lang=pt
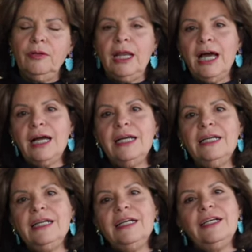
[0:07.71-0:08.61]
Olá,
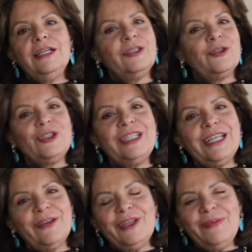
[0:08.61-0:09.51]
sou
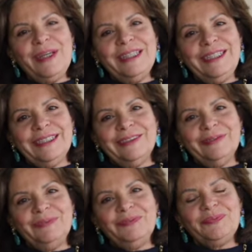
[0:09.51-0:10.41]
Gisele
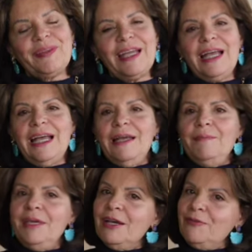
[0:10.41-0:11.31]
Darmentano.
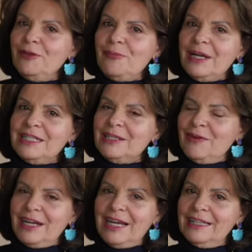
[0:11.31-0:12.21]
Minha formação
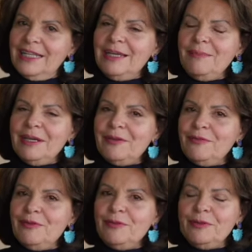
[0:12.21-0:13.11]
acadêmica
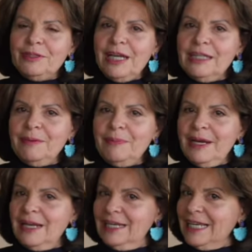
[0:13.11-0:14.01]
foi voltada
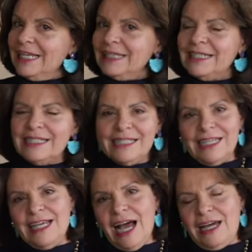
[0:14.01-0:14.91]
para letras
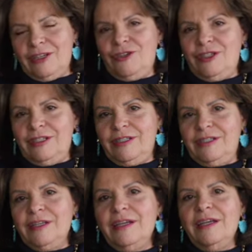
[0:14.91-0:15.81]
e
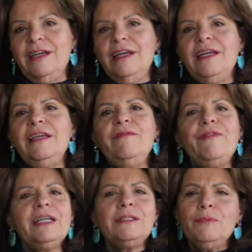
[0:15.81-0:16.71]
artes. E
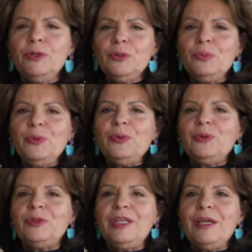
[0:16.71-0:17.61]
faz muito
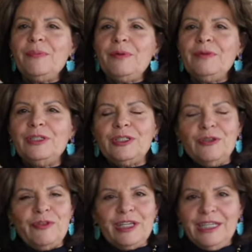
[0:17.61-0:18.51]
pouco tempo eu
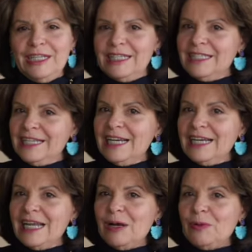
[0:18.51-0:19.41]
estive aqui nesse
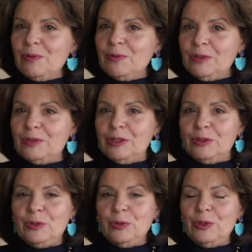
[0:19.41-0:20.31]
canal do
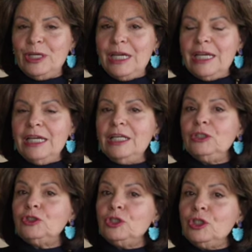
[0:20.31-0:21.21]
escritor e
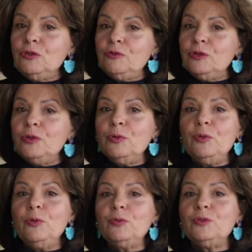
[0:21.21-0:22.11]
tive
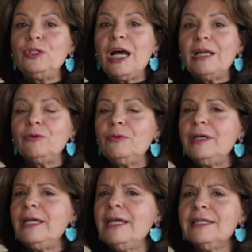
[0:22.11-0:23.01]
um diálogo
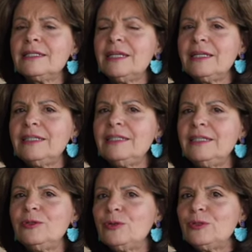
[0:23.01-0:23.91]

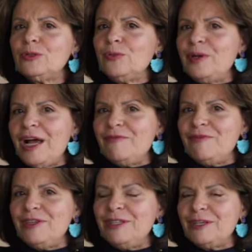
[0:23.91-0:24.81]
esclarecedor sobre a
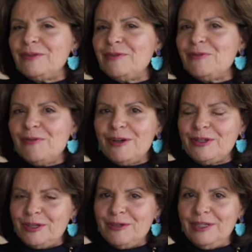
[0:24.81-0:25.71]
vida com o
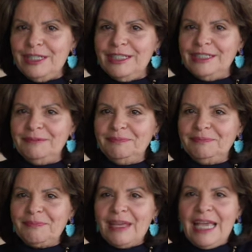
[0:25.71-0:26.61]
Valdir Colani.
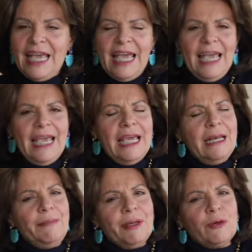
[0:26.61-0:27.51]

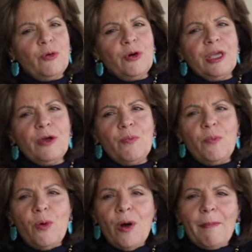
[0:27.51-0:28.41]
Ele percorreu
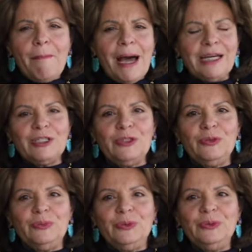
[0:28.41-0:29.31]
boa parte
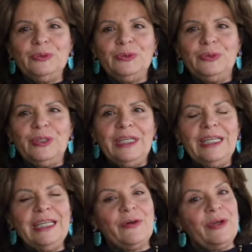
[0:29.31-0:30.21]
do mundo
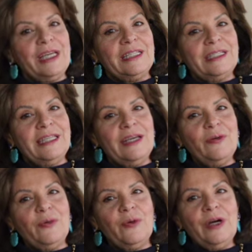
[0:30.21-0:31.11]
e
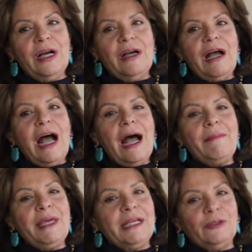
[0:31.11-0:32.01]
conheceu a
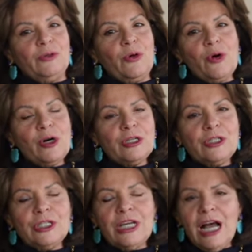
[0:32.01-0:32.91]
América do
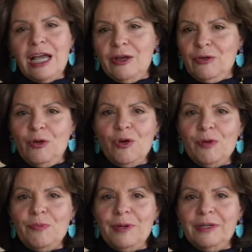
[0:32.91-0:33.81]
Norte, a
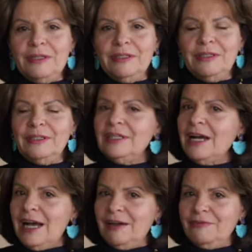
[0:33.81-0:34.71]
Europa e
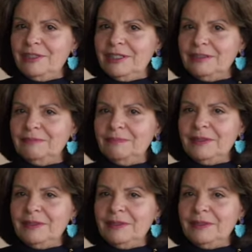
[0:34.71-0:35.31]
a África.